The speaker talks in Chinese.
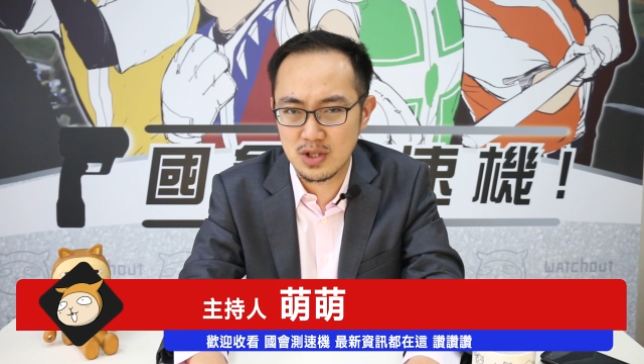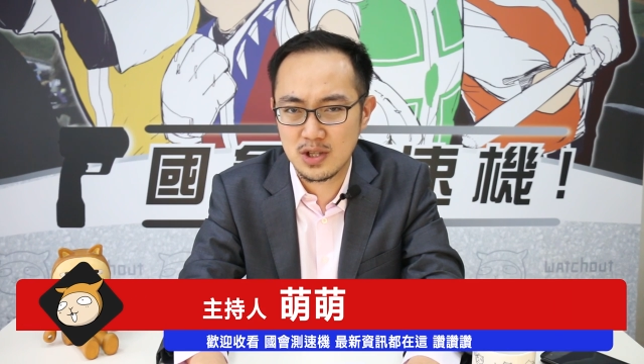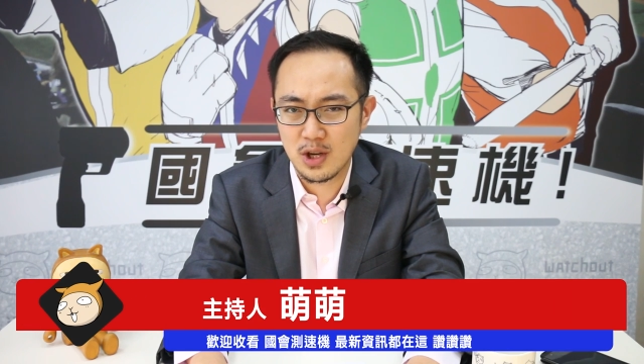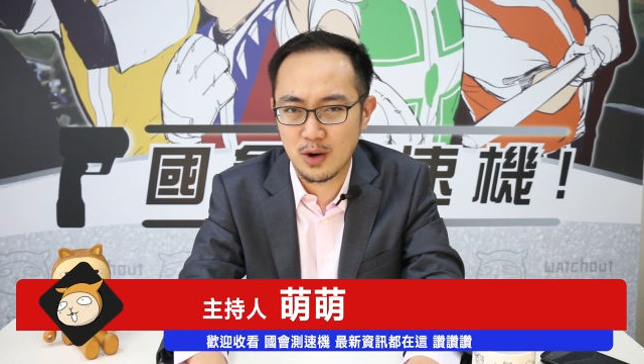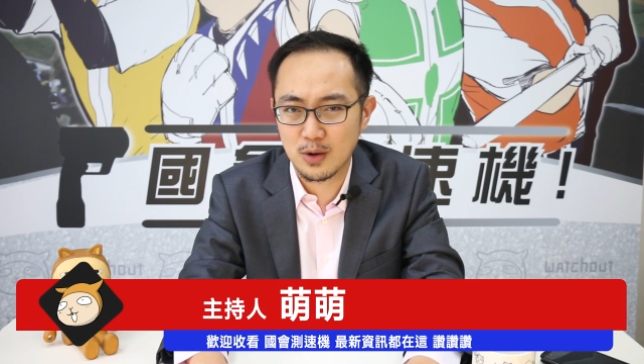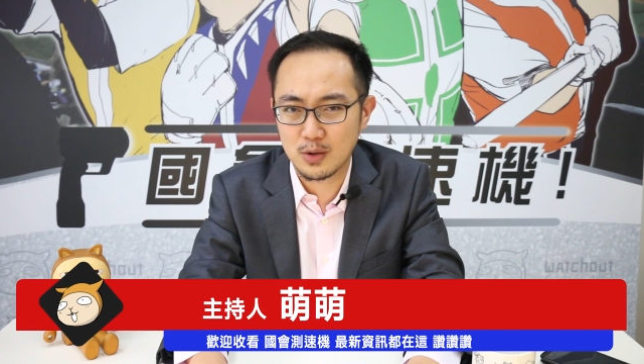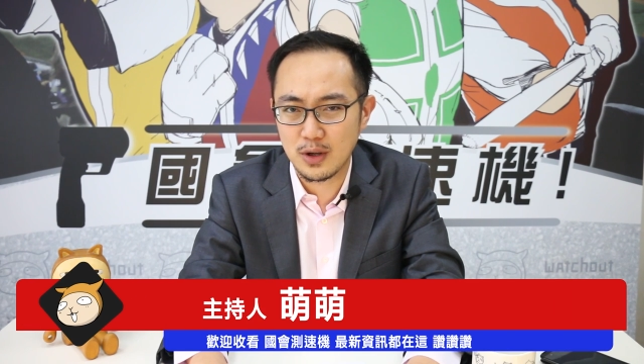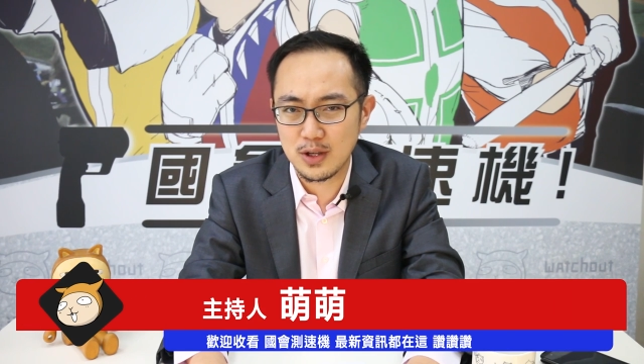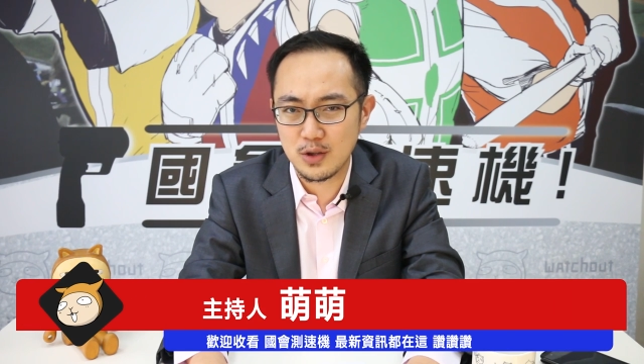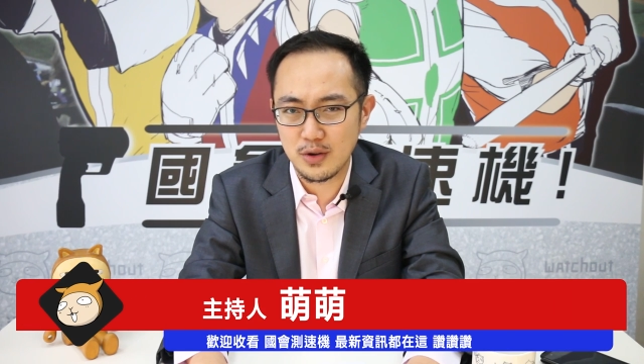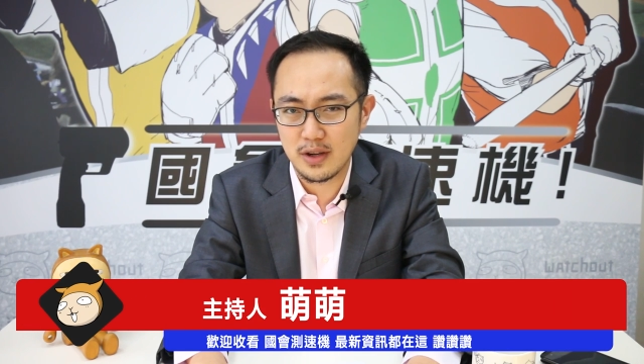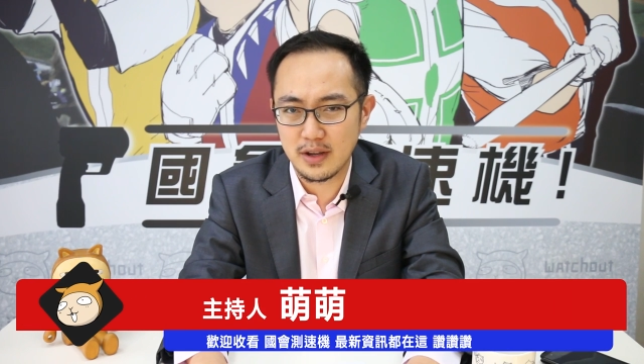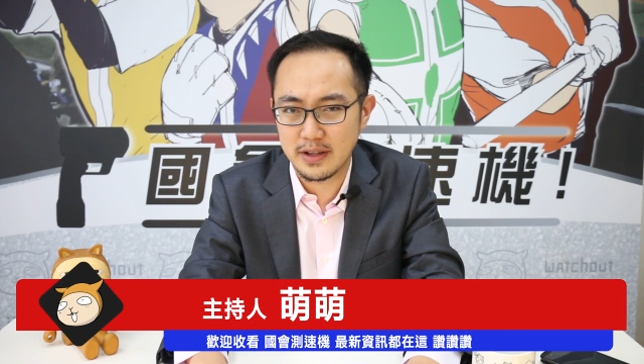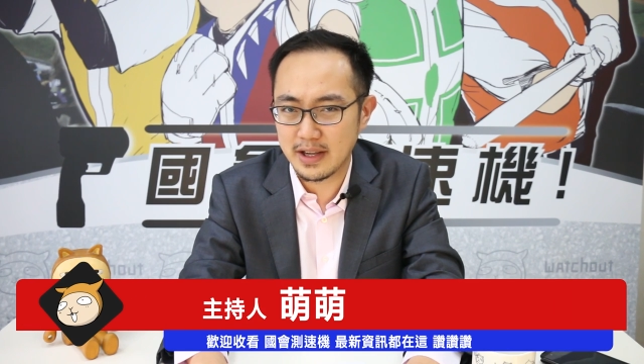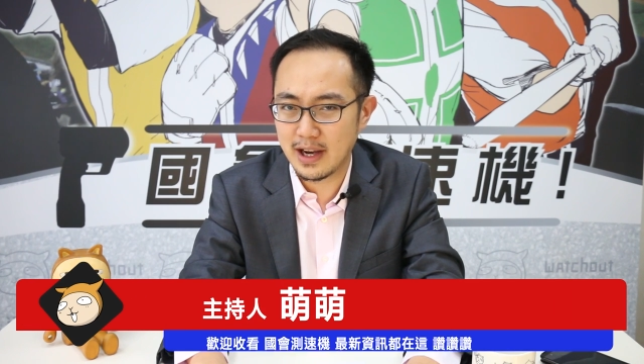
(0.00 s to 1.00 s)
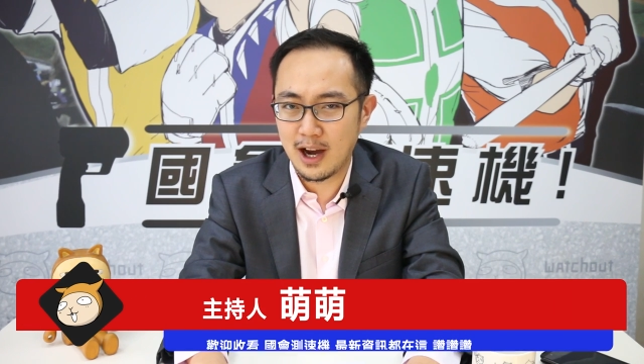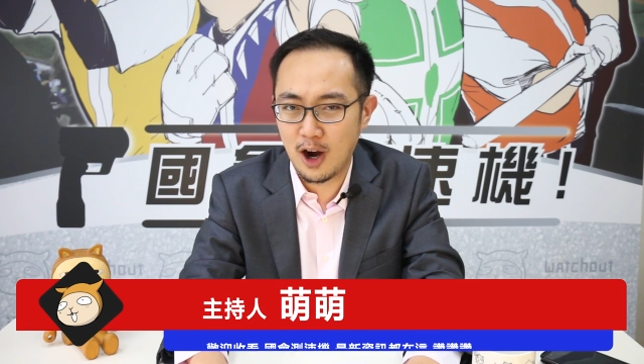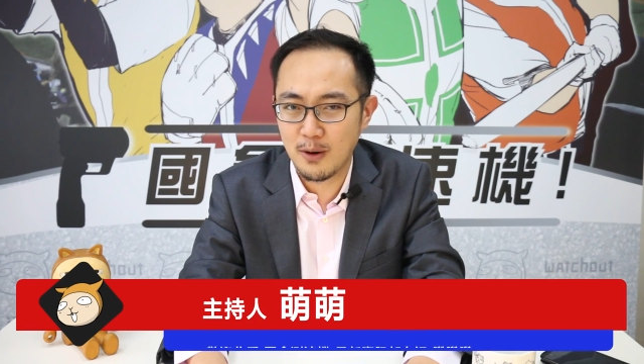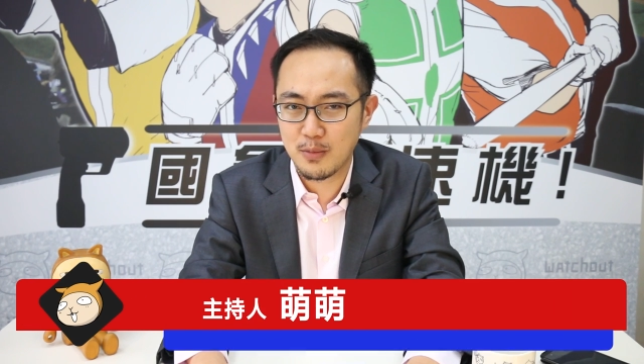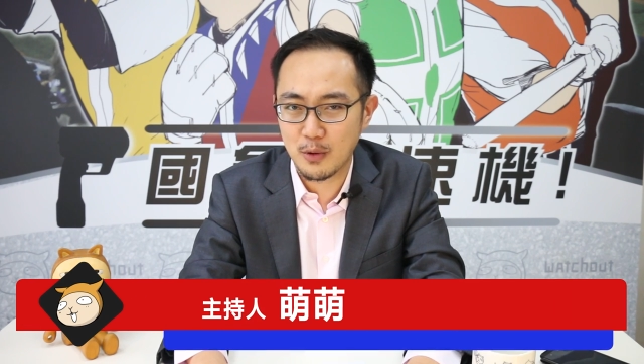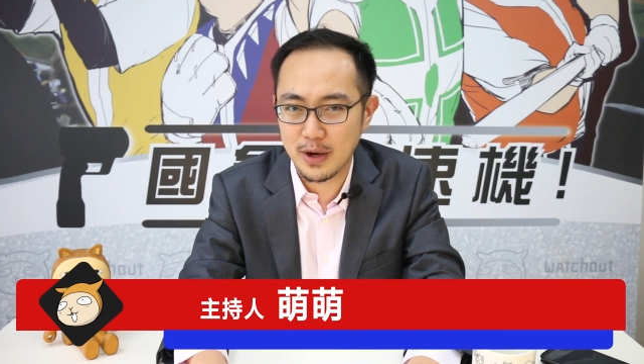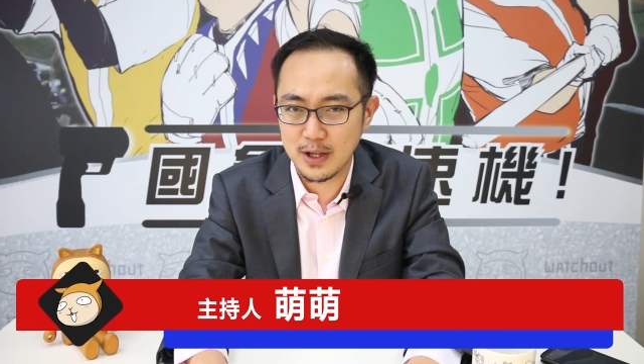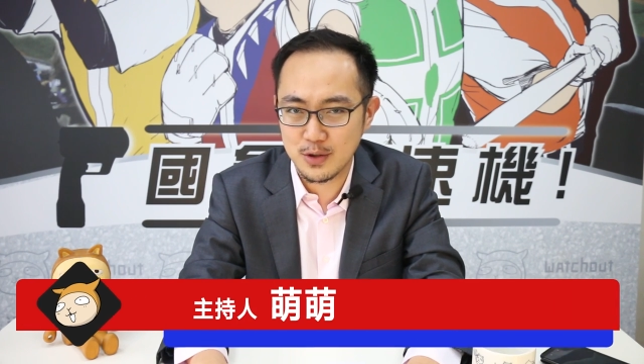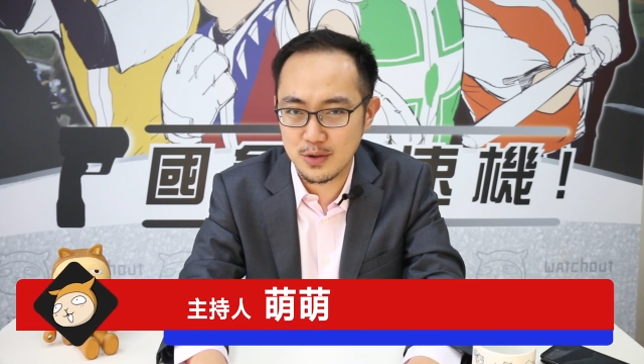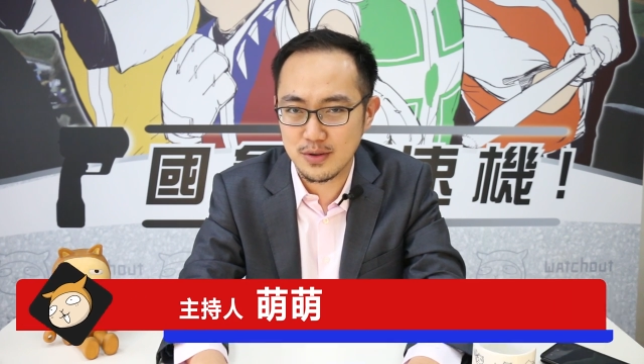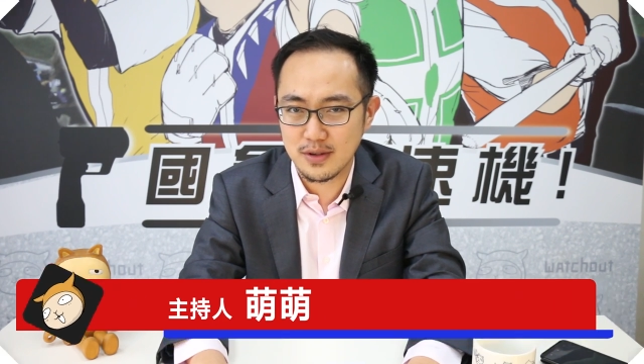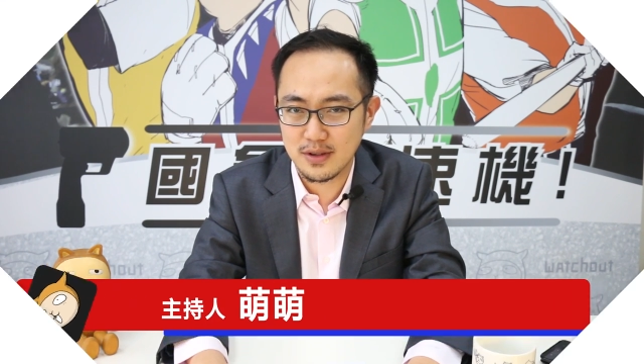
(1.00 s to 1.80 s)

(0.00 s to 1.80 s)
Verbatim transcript: 球对决，也毫不畏惧。